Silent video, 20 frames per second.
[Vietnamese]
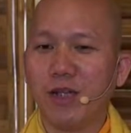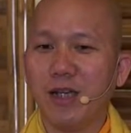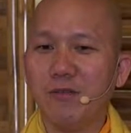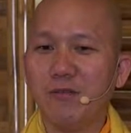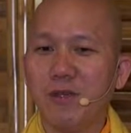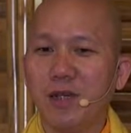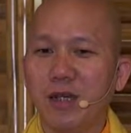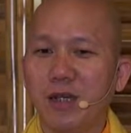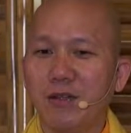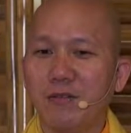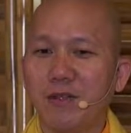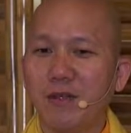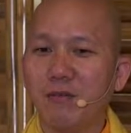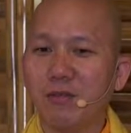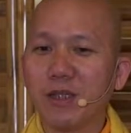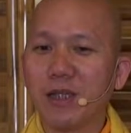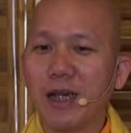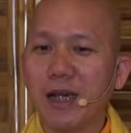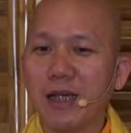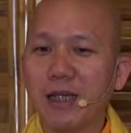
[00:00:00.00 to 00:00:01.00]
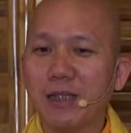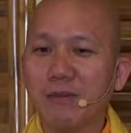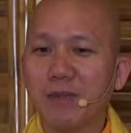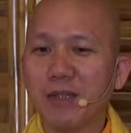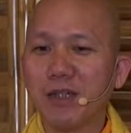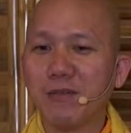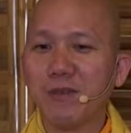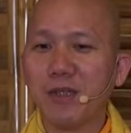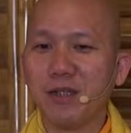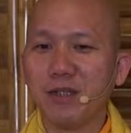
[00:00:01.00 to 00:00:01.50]
để mà phòng cháy
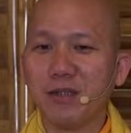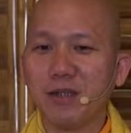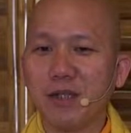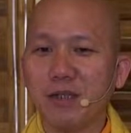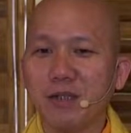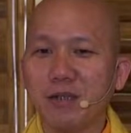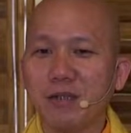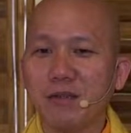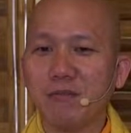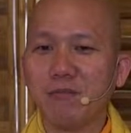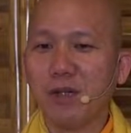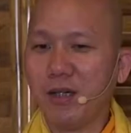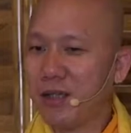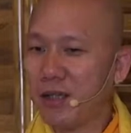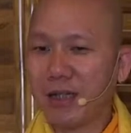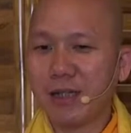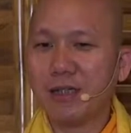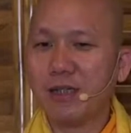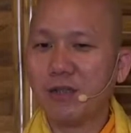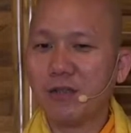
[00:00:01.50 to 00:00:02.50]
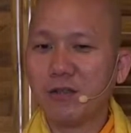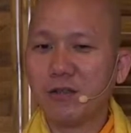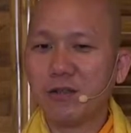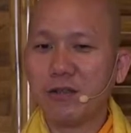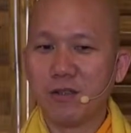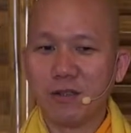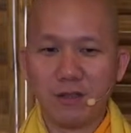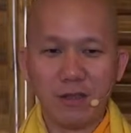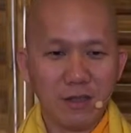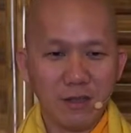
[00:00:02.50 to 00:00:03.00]
mấy cái bình xịt mới nghe nói
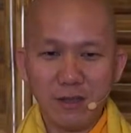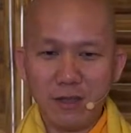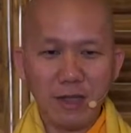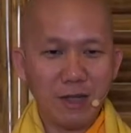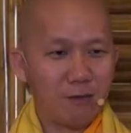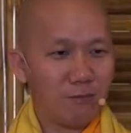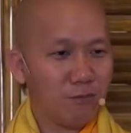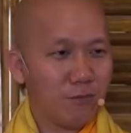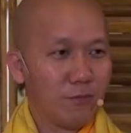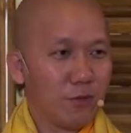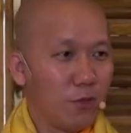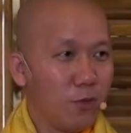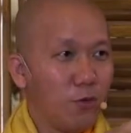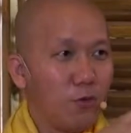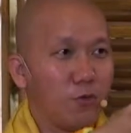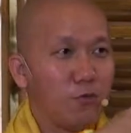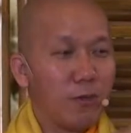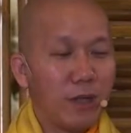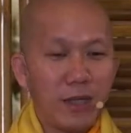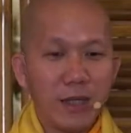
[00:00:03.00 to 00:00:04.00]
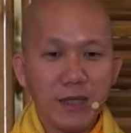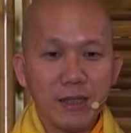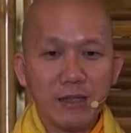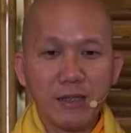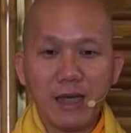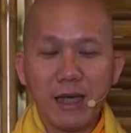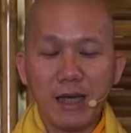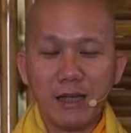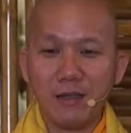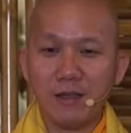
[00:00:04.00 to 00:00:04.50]
tôi là tự động rủ mẹ
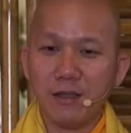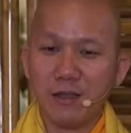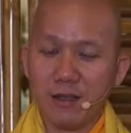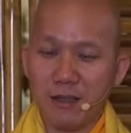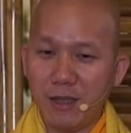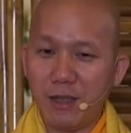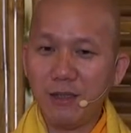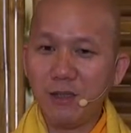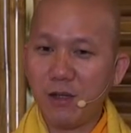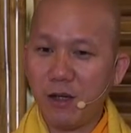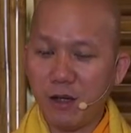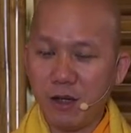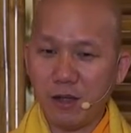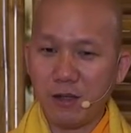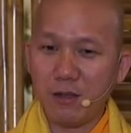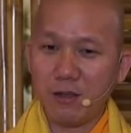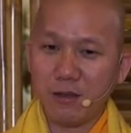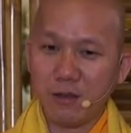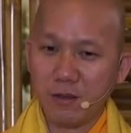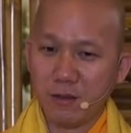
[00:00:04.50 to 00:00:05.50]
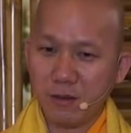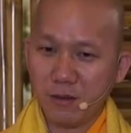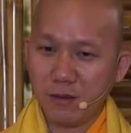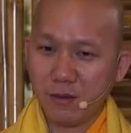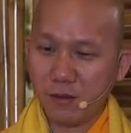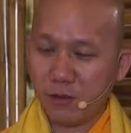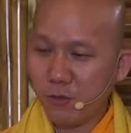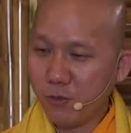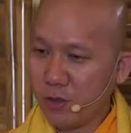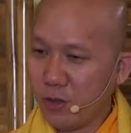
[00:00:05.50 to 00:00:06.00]
cha giờ để lo
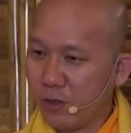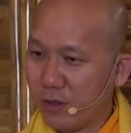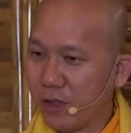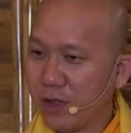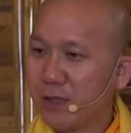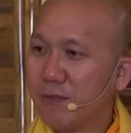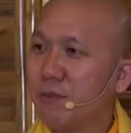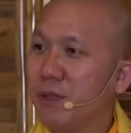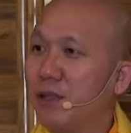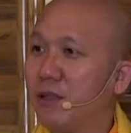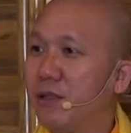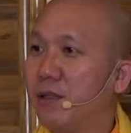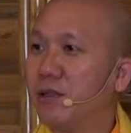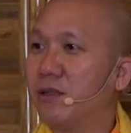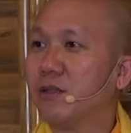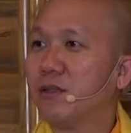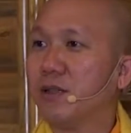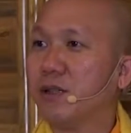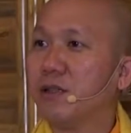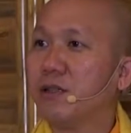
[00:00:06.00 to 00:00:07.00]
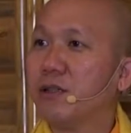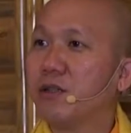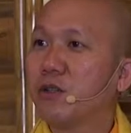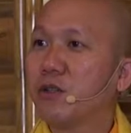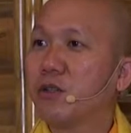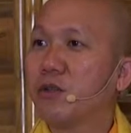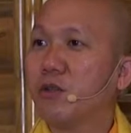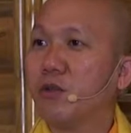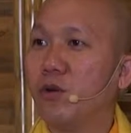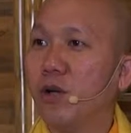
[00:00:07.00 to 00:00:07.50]
cúng dường cái bình xịt đó
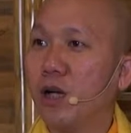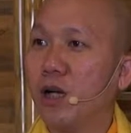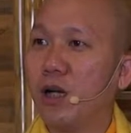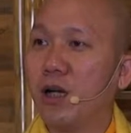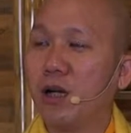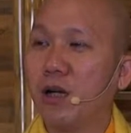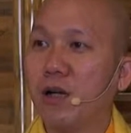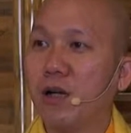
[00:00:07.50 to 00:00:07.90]
cho chùa